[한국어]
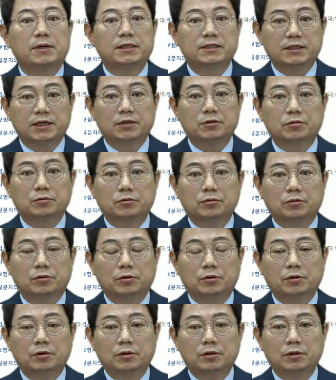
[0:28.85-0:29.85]
80개
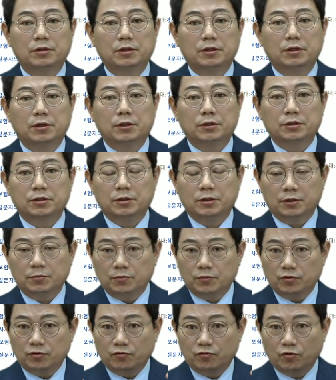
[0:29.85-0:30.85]
정도
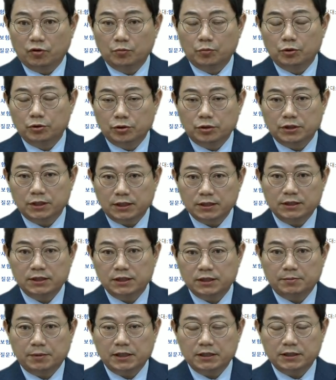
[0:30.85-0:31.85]
원본 영상
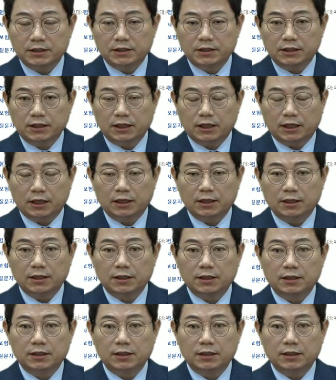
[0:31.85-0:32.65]
7, 80개,